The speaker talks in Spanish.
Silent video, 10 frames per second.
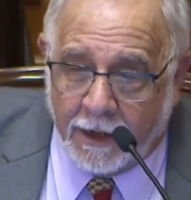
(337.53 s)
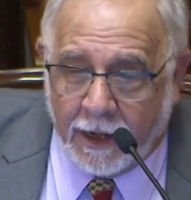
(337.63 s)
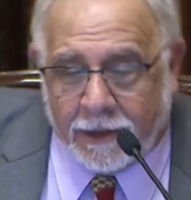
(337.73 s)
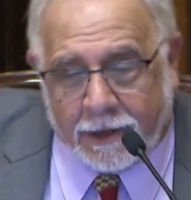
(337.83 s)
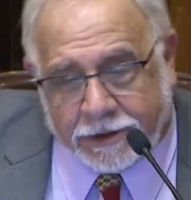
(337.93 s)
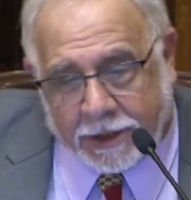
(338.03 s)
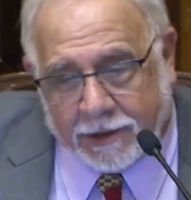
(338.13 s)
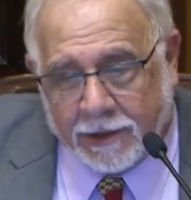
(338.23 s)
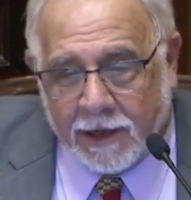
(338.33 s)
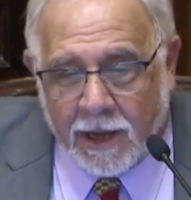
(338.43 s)
es
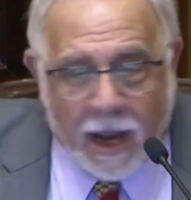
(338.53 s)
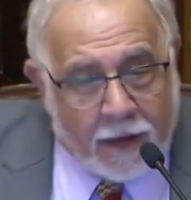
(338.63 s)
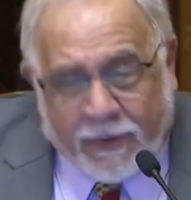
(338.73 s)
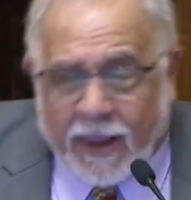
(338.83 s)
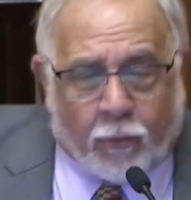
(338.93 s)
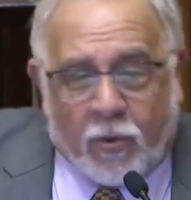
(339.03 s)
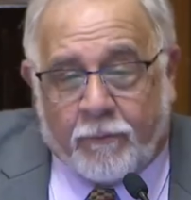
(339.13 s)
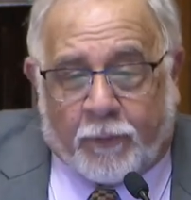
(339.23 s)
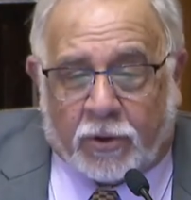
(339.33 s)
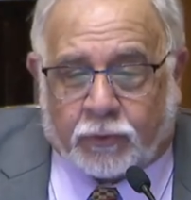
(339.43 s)
decir, el viejo
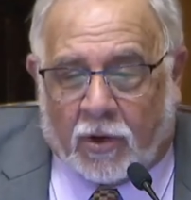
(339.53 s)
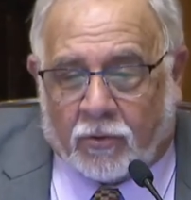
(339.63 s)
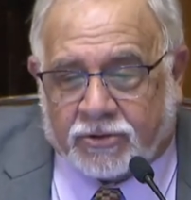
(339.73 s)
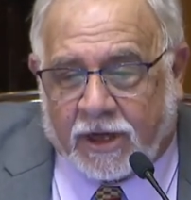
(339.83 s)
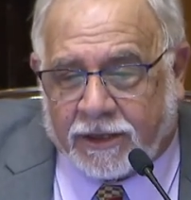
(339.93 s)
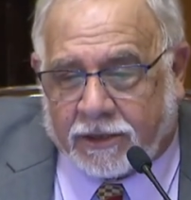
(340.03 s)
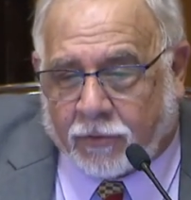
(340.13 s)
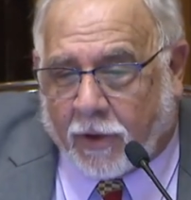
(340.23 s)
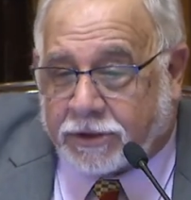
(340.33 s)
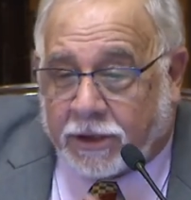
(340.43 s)
impuesto a los
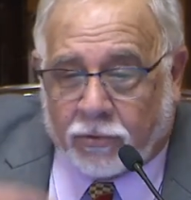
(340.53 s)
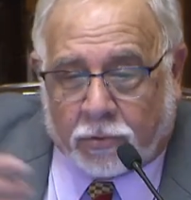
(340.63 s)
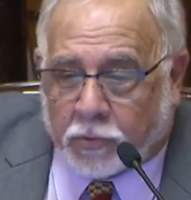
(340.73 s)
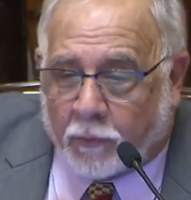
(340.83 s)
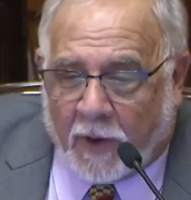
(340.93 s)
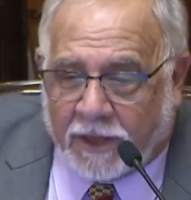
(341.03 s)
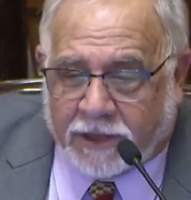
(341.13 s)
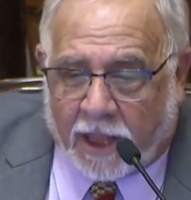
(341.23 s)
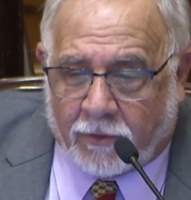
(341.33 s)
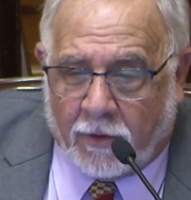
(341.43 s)
réditos ha sido
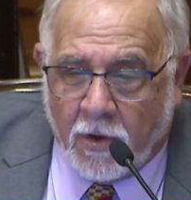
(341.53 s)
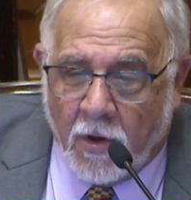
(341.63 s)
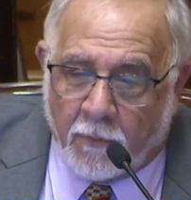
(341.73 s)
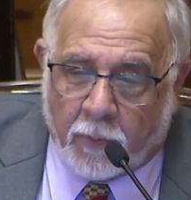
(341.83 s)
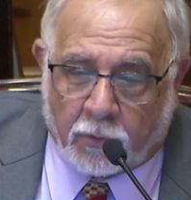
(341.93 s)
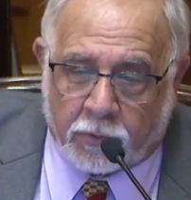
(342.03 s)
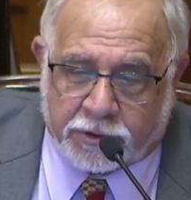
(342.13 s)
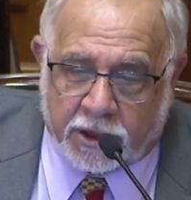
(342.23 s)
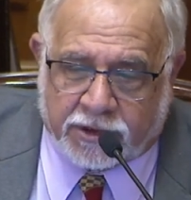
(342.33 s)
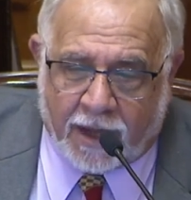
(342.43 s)
suplantado por un
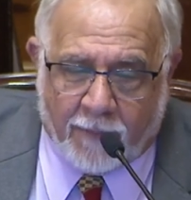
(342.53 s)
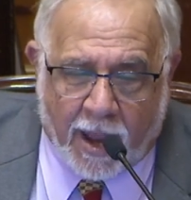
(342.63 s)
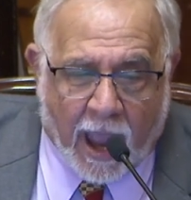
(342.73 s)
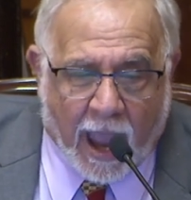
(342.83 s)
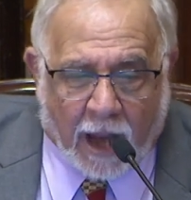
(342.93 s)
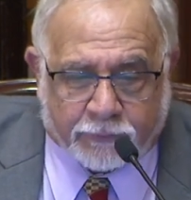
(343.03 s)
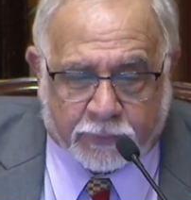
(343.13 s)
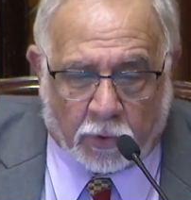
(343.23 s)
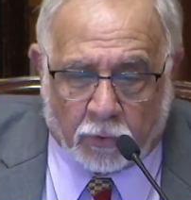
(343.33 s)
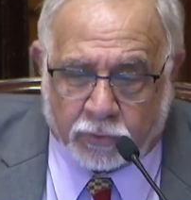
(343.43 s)
sistema
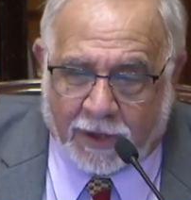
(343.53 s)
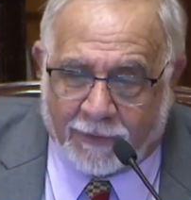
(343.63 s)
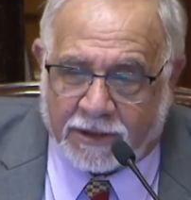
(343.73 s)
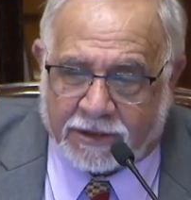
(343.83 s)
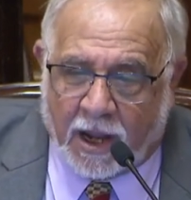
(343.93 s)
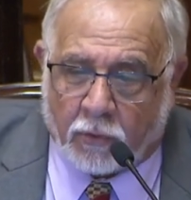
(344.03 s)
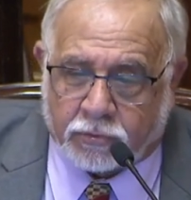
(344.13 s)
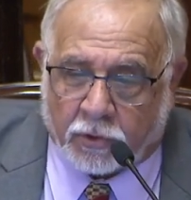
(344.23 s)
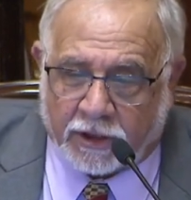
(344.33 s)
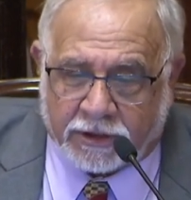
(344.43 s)
absolutamente
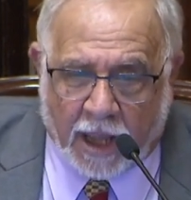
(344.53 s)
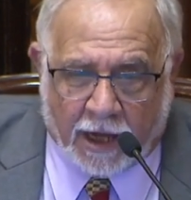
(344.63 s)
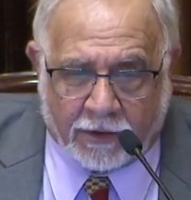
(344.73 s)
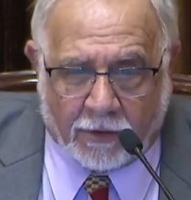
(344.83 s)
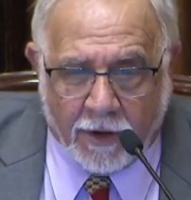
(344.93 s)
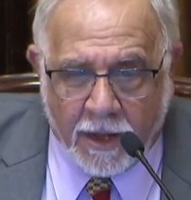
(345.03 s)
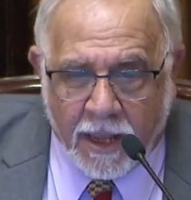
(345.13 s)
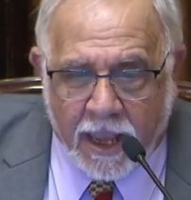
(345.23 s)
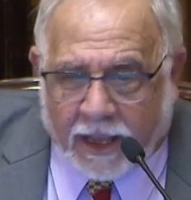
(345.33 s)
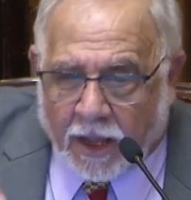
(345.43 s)
autoritario
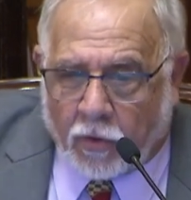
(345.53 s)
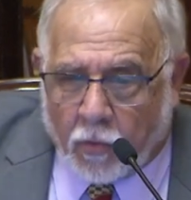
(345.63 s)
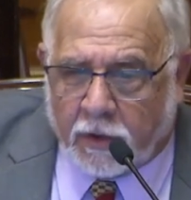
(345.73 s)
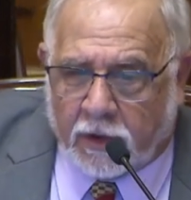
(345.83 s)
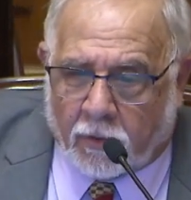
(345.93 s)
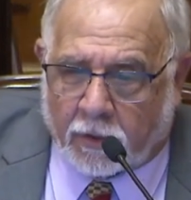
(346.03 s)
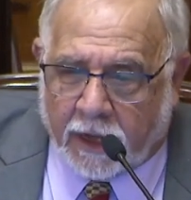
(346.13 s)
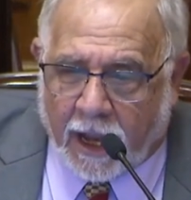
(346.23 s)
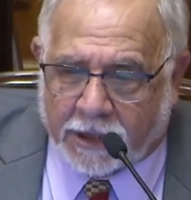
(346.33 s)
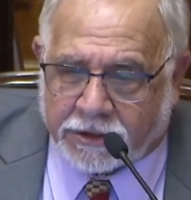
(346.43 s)
y que lo único
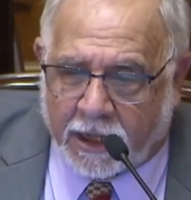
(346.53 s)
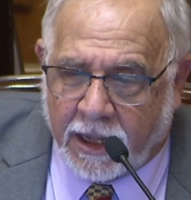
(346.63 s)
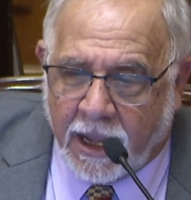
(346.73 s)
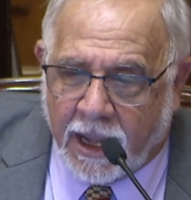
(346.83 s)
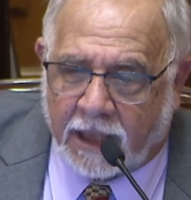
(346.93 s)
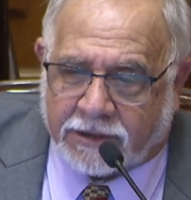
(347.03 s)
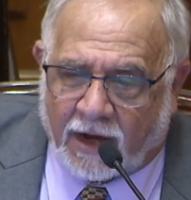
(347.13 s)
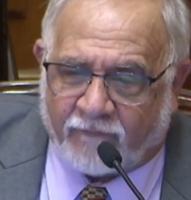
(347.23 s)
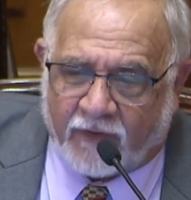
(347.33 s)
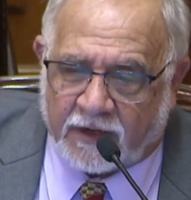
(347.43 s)
que hace es
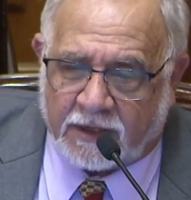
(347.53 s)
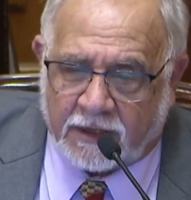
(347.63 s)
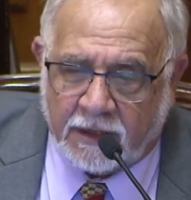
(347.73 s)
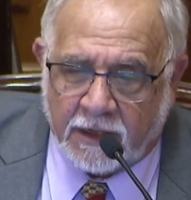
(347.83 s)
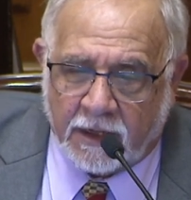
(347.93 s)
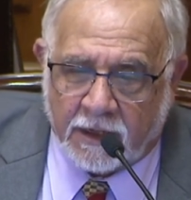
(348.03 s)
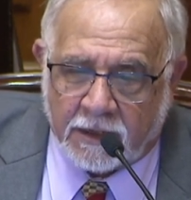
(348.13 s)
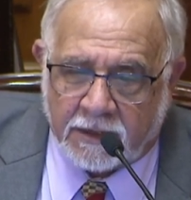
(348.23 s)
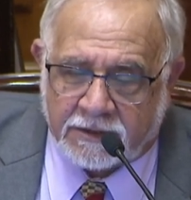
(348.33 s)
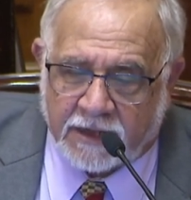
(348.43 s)
transferir
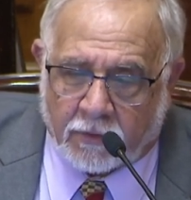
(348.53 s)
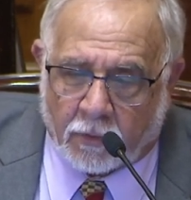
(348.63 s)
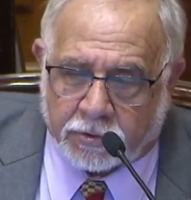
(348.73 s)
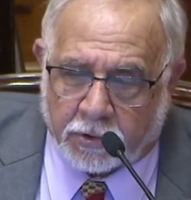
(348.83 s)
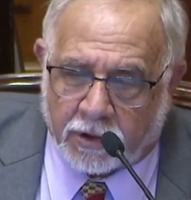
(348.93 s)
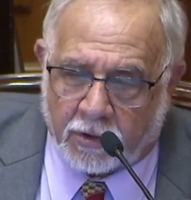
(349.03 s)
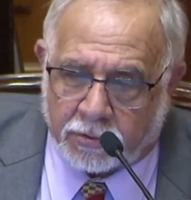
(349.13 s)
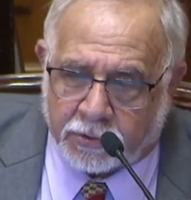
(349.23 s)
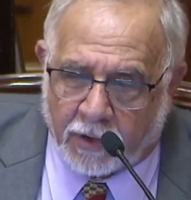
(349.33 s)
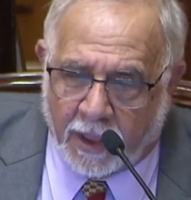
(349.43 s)
recursos de
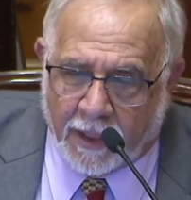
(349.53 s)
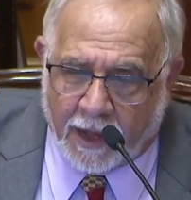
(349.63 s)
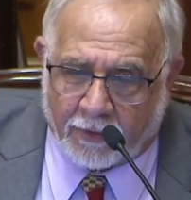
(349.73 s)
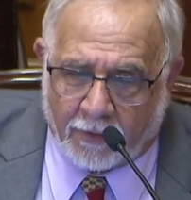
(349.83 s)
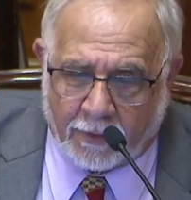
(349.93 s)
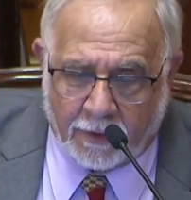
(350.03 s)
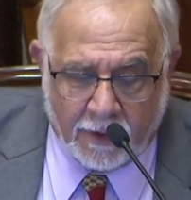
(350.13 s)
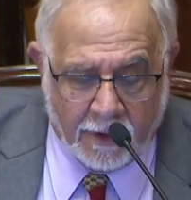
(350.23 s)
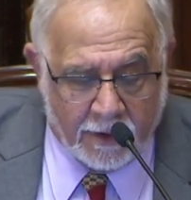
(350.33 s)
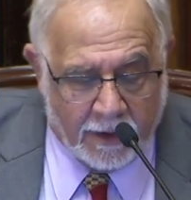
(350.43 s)
los ciudadanos
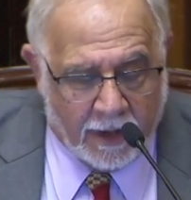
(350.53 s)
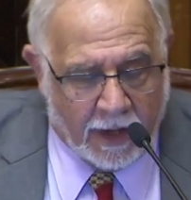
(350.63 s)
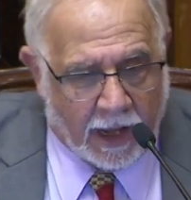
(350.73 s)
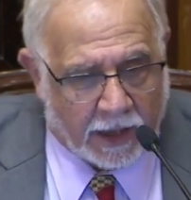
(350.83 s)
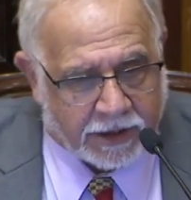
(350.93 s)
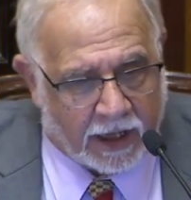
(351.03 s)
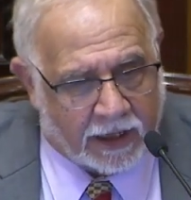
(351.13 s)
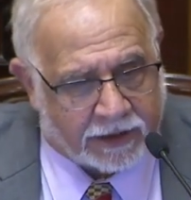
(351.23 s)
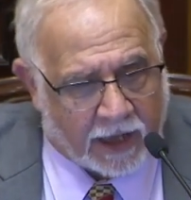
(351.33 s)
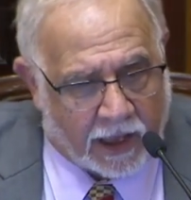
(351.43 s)
hacia el
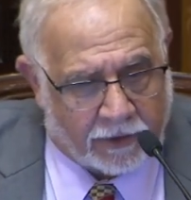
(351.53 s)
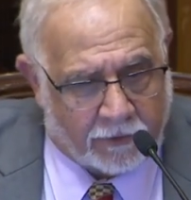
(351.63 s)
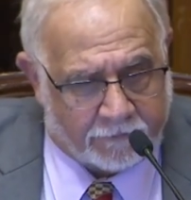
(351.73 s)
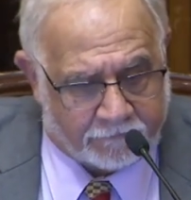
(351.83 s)
Estado.